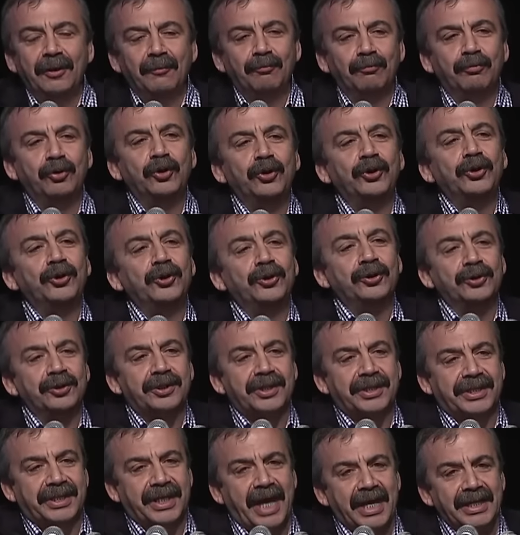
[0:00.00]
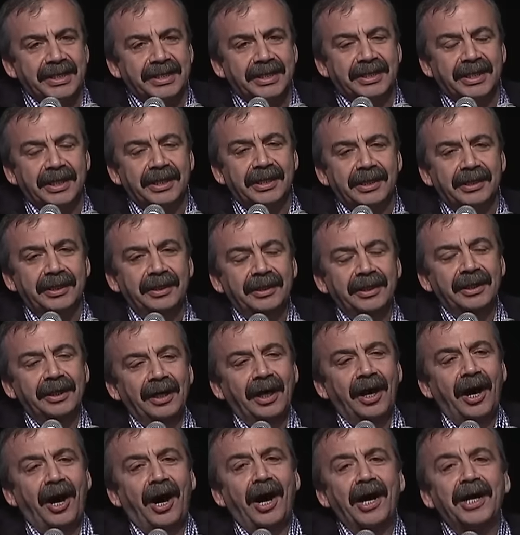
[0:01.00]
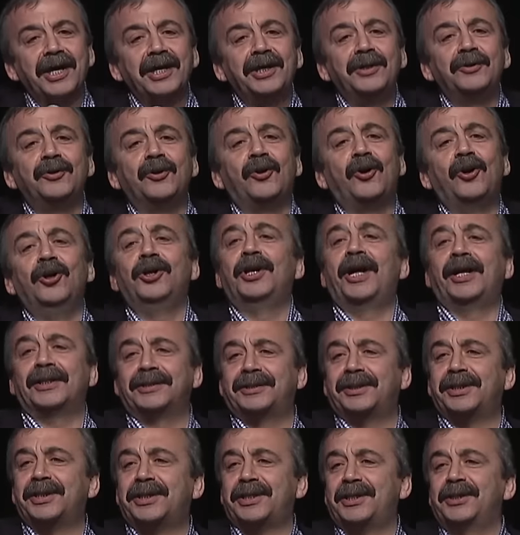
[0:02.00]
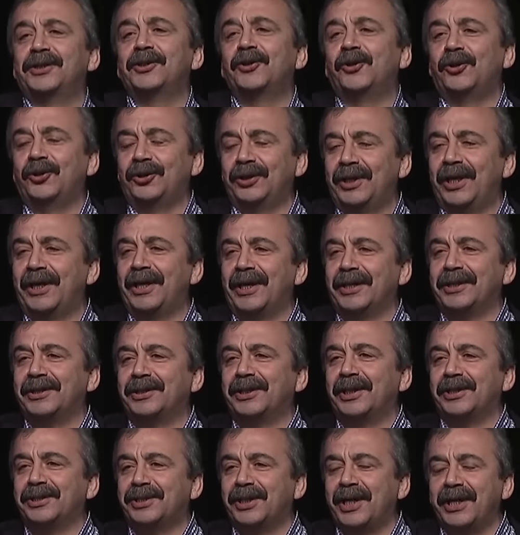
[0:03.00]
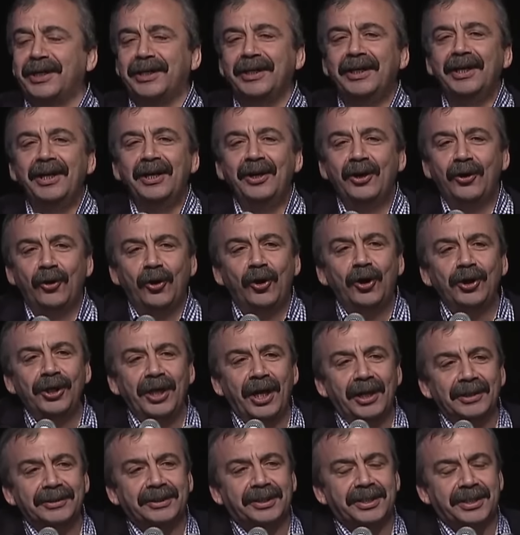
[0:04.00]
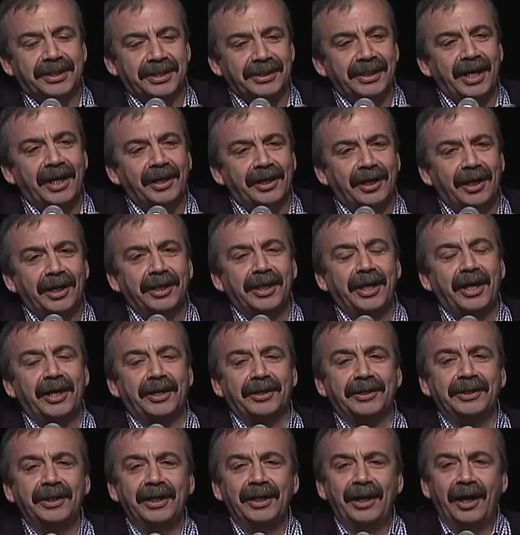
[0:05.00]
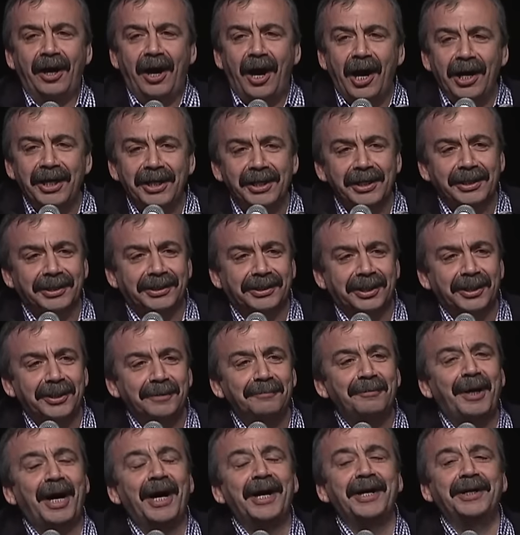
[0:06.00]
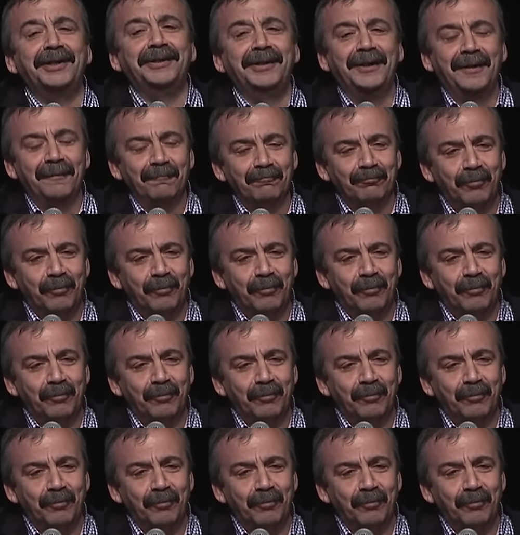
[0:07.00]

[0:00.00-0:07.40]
Bunun sesi ayın 16'sında onlara gidecek. 16'sına kadar ayıktırmayın.